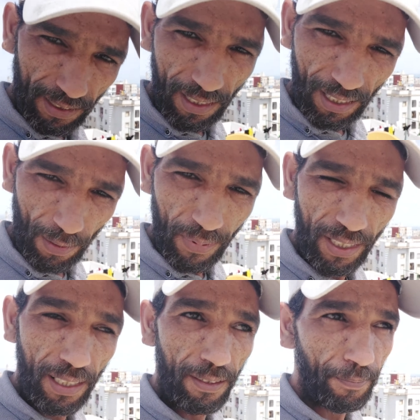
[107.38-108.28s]
60
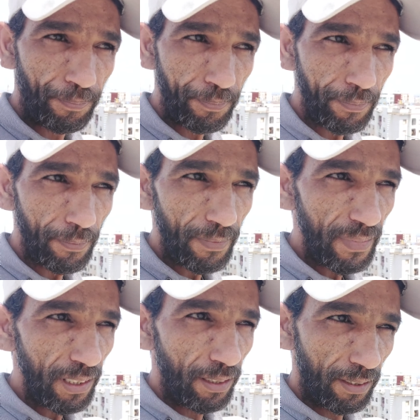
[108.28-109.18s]
50
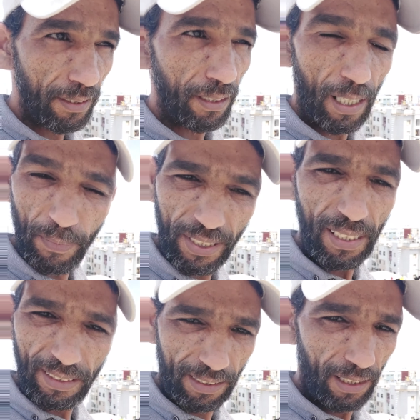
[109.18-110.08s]

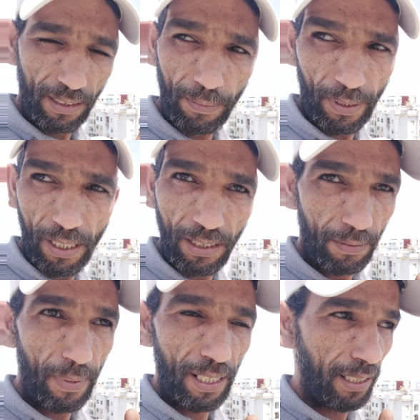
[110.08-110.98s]
50 60 70
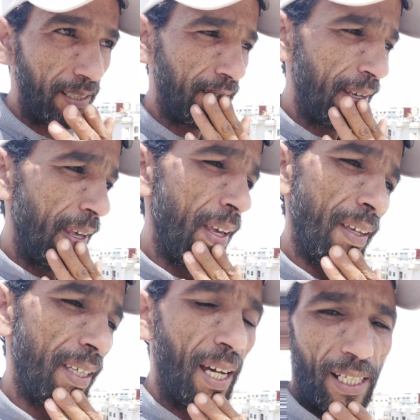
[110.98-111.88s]
80
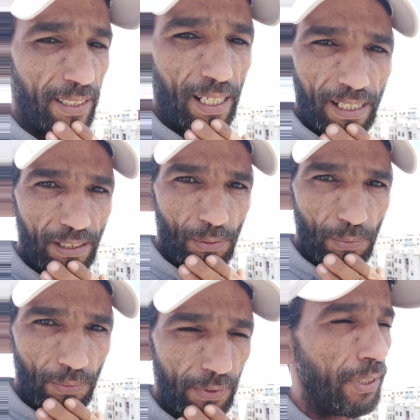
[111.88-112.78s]
كاع غتعاني
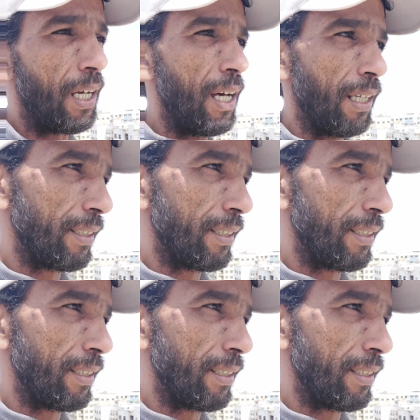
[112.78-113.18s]
كاع